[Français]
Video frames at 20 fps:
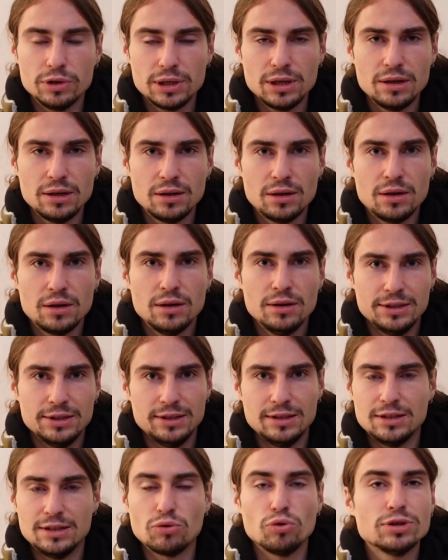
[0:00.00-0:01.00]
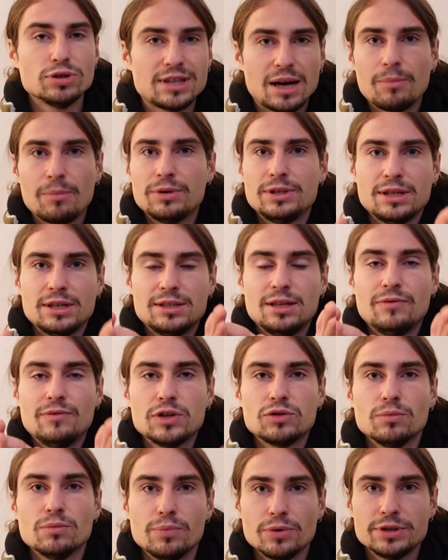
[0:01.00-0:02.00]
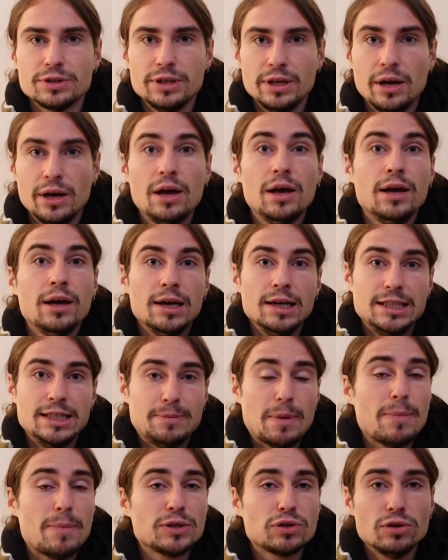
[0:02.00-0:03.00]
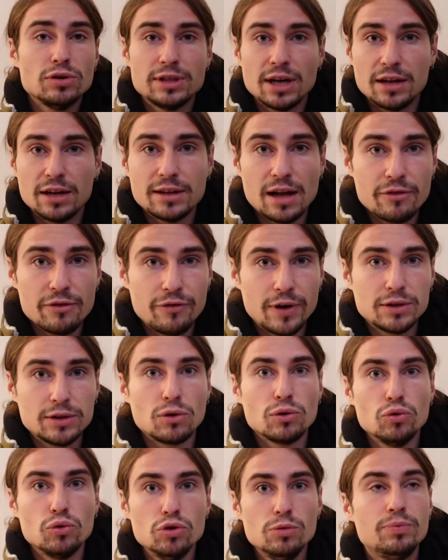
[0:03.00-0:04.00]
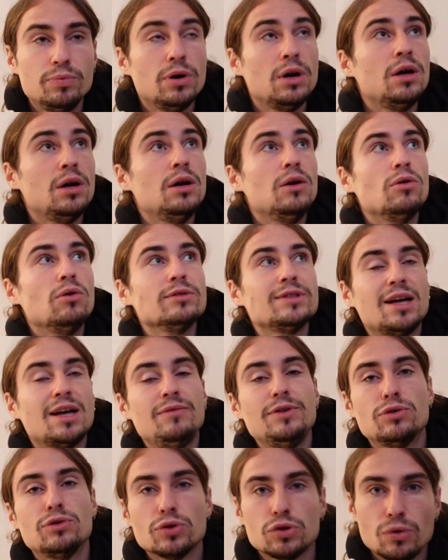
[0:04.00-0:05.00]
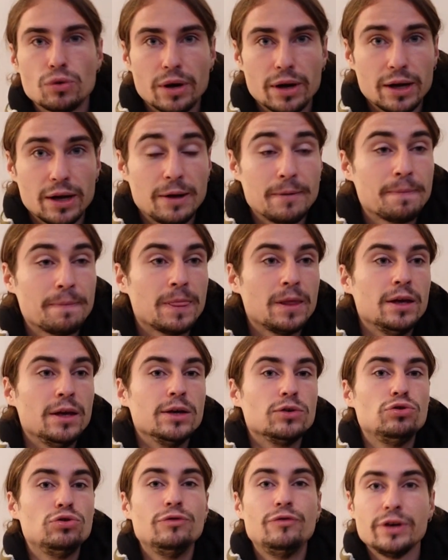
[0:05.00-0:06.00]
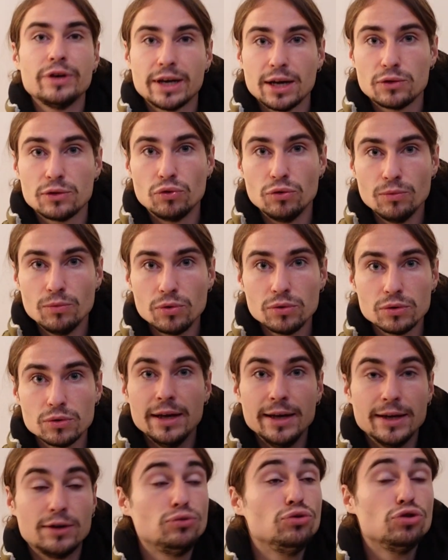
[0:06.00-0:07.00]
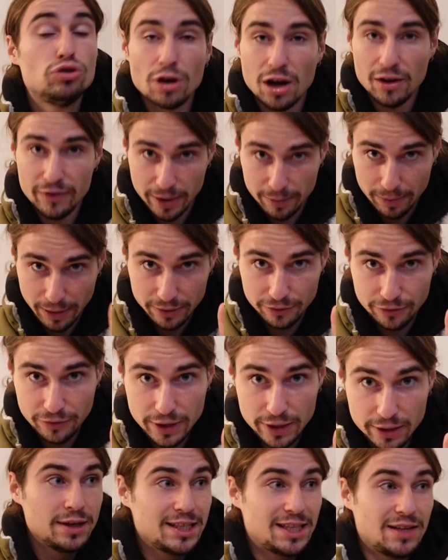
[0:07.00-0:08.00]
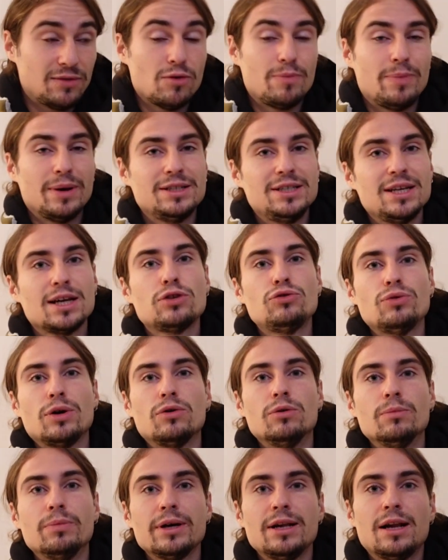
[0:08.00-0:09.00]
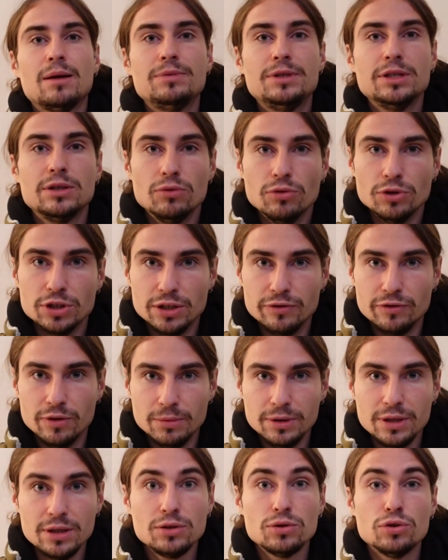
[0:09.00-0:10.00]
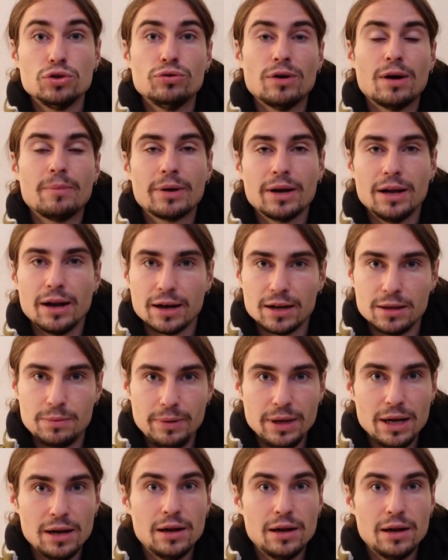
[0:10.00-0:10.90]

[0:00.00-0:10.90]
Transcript: ok C'est trop simple, ça, cette façon de penser. Et c'est pas parce que t'es un alpha dans le groupe, on t'invite aux soirées et que tu fais rire tout le monde et que tu sors avec plein de filles, ça veut pas dire que tu as compris la psychologie féminine, que tu as appris la red